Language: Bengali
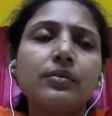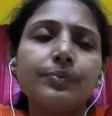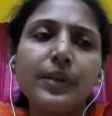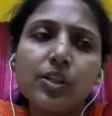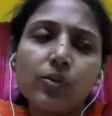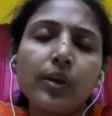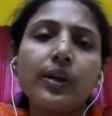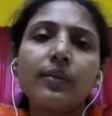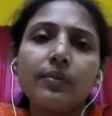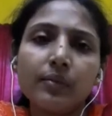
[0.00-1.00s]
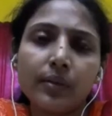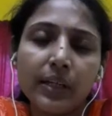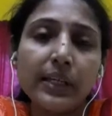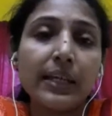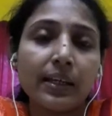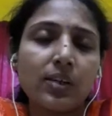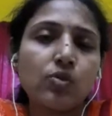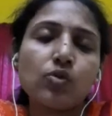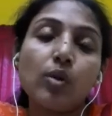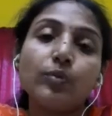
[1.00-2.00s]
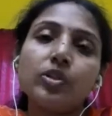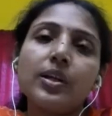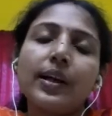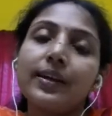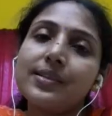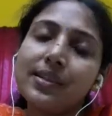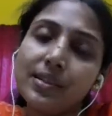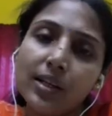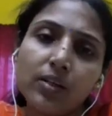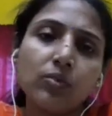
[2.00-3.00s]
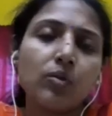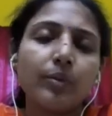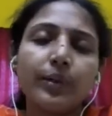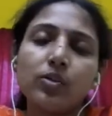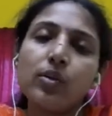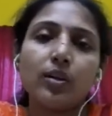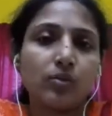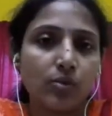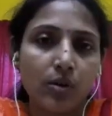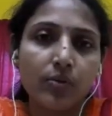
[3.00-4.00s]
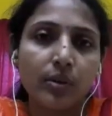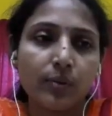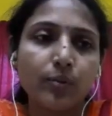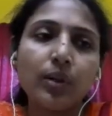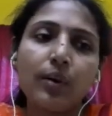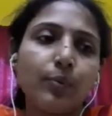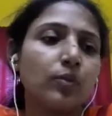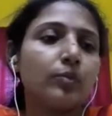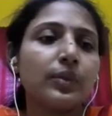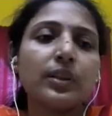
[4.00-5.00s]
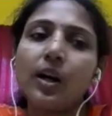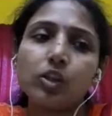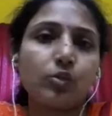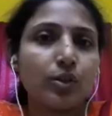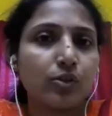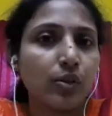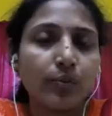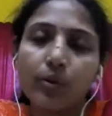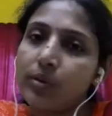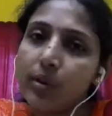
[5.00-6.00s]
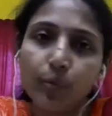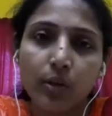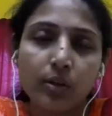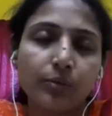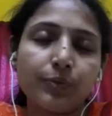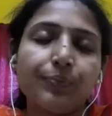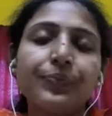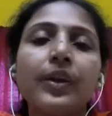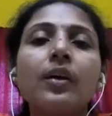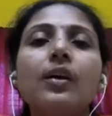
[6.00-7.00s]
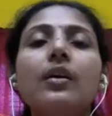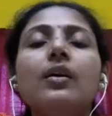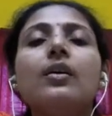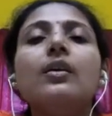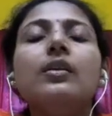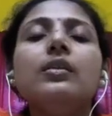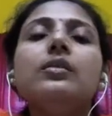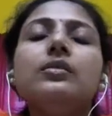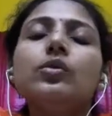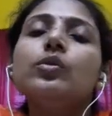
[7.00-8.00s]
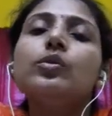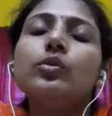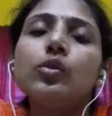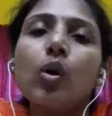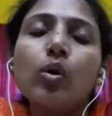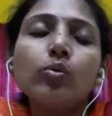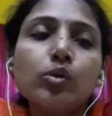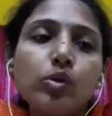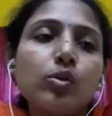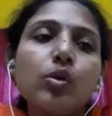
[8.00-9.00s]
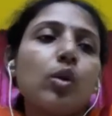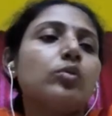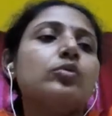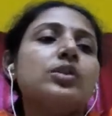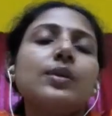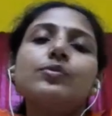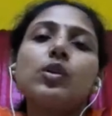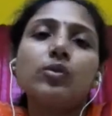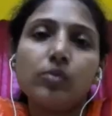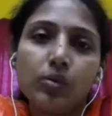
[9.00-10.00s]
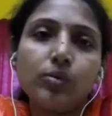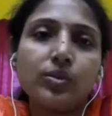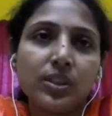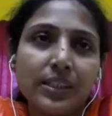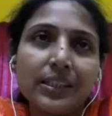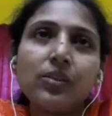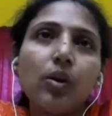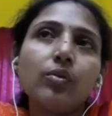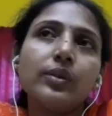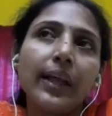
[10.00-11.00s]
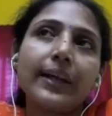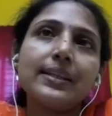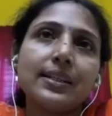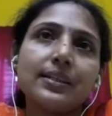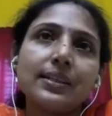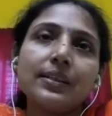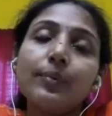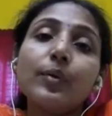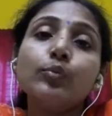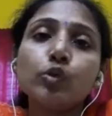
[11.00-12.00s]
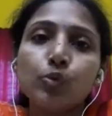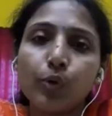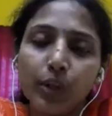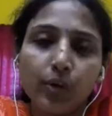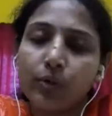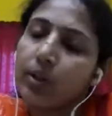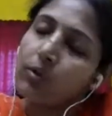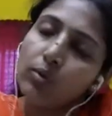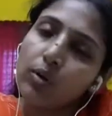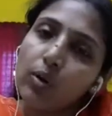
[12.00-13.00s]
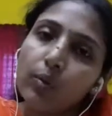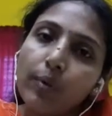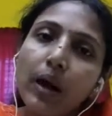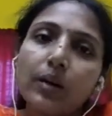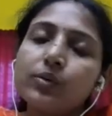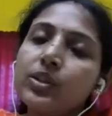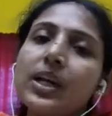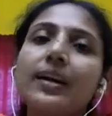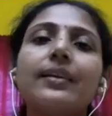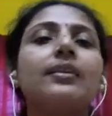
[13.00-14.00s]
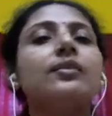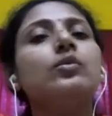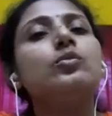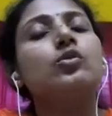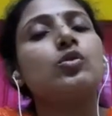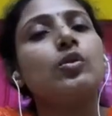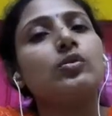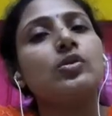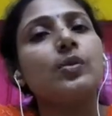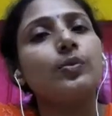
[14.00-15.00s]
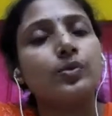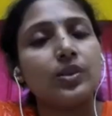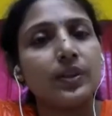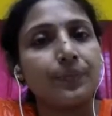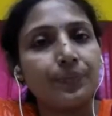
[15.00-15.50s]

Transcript: পিণ্ডকে ঘিরে কিছু সমস্যা দেখা যায় সেইগুলো আমি একটু আলোচনা করে নেব তারপর তোমাদের আরশোলার সংবহনটা বলে দেবো তো র উচ্চ রক্তচাপ যখন হচ্ছে তখন দেখা যাচ্ছে আমরা বুঝবো কী করে কোনো রকম কারণ ছাড়াই কিন্তু উচ্চ রক্তচাপ হচ্ছে